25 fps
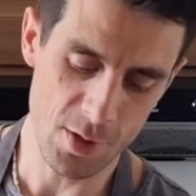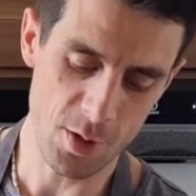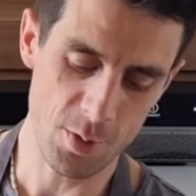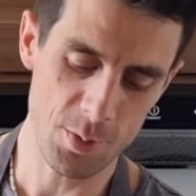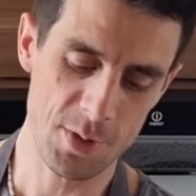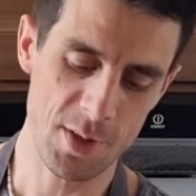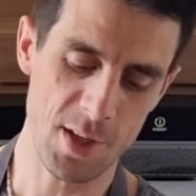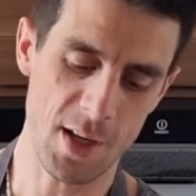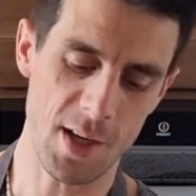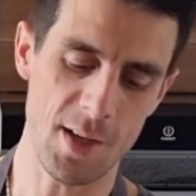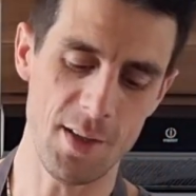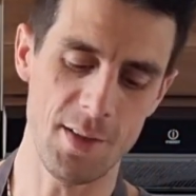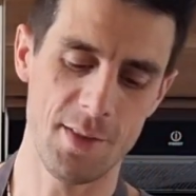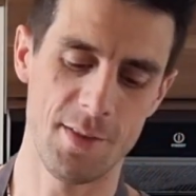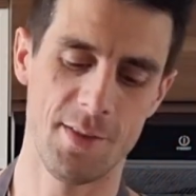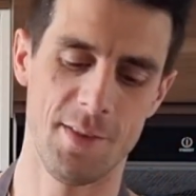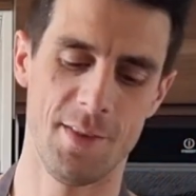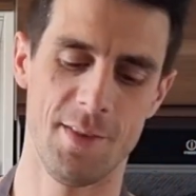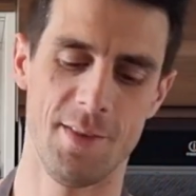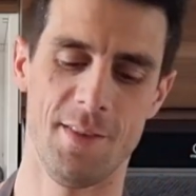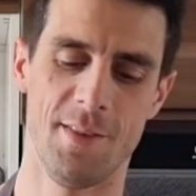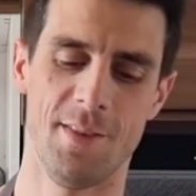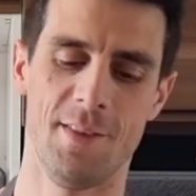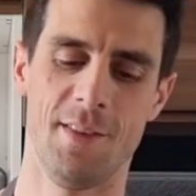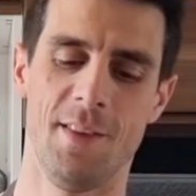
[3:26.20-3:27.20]
comme ça.
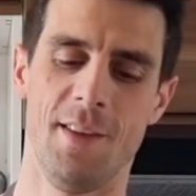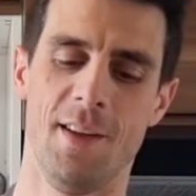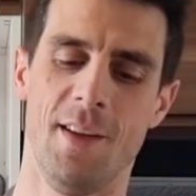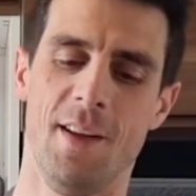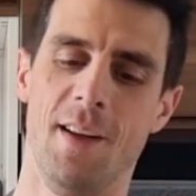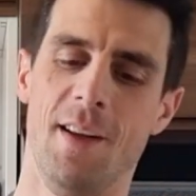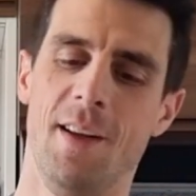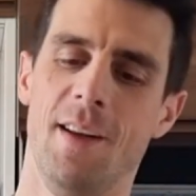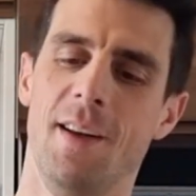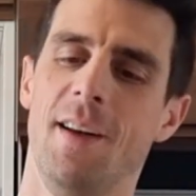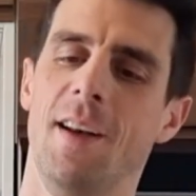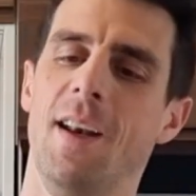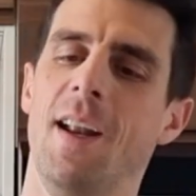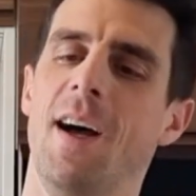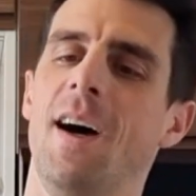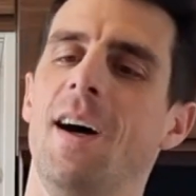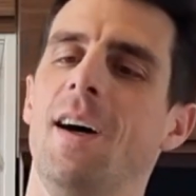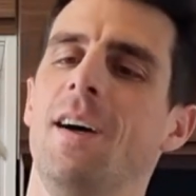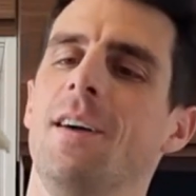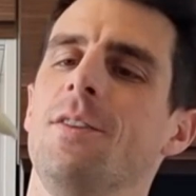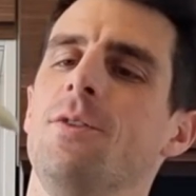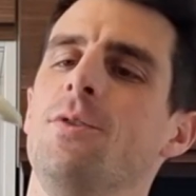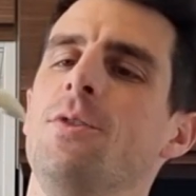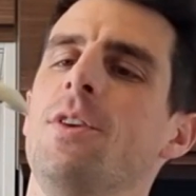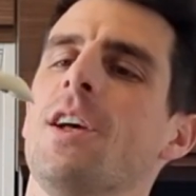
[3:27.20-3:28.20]

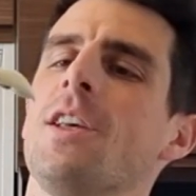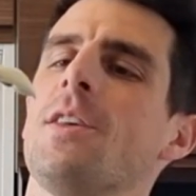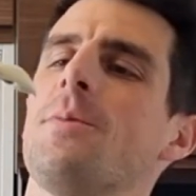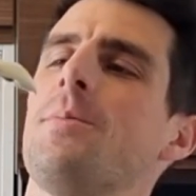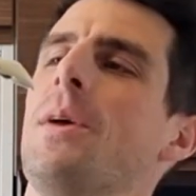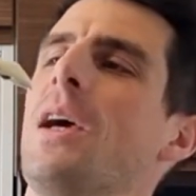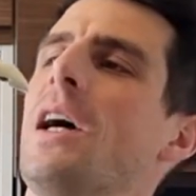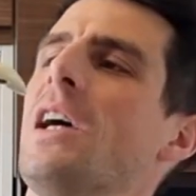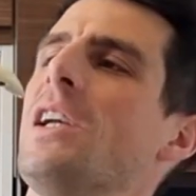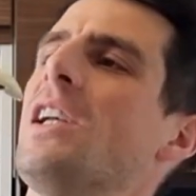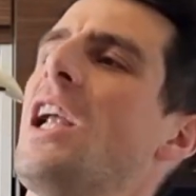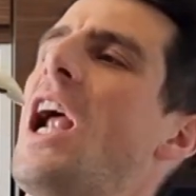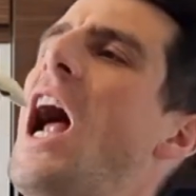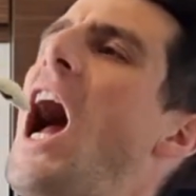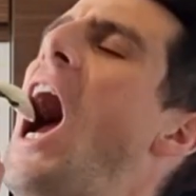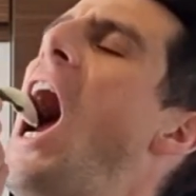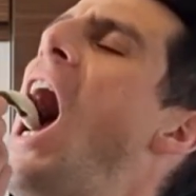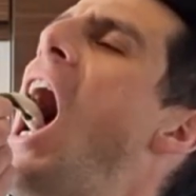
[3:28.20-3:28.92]
Là, une asperge.